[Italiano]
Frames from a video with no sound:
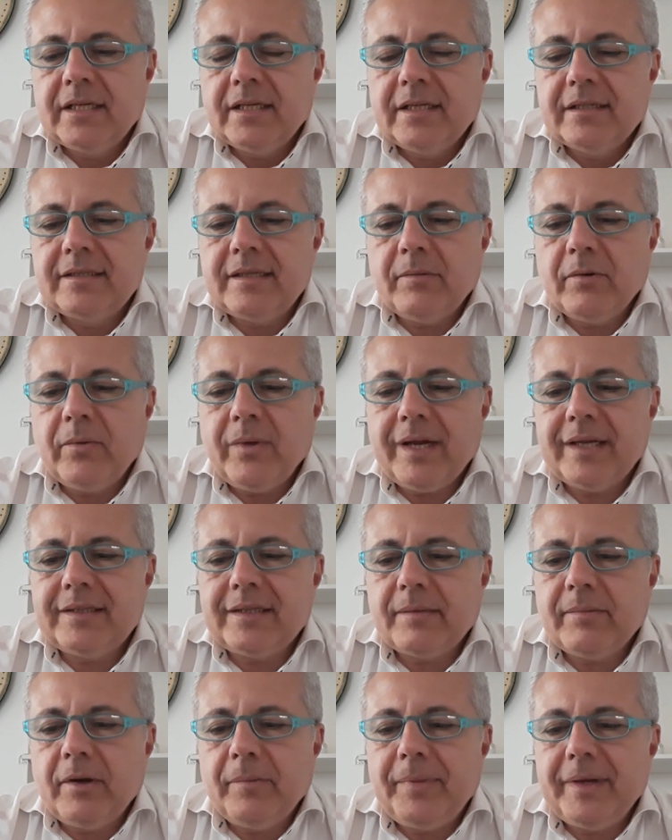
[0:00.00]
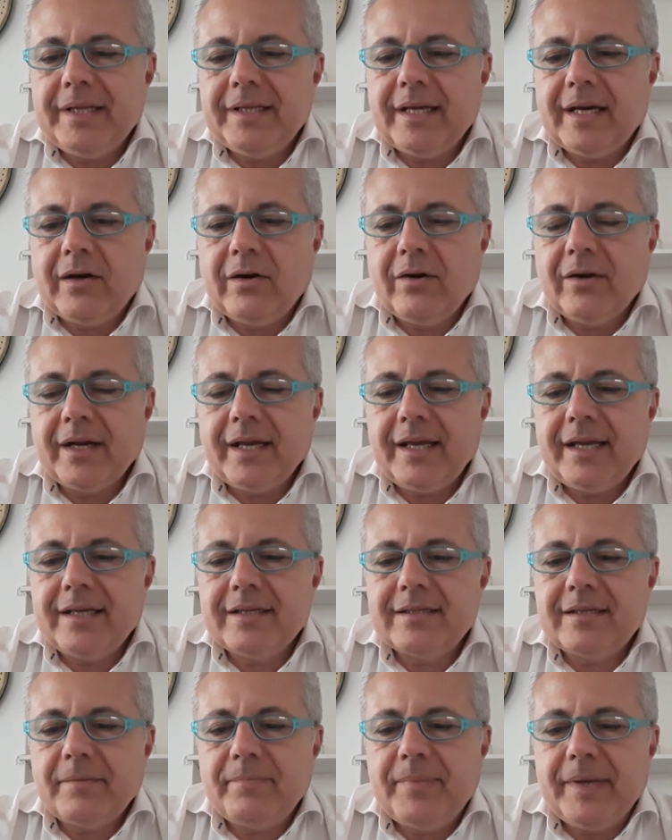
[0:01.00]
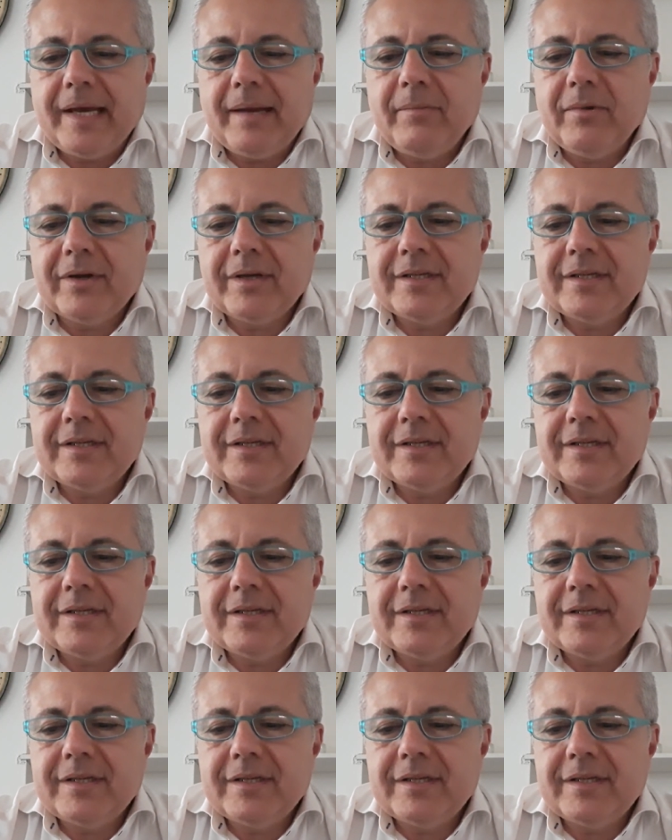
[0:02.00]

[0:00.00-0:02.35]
Siamo qui alle Termopili da ore e sappiamo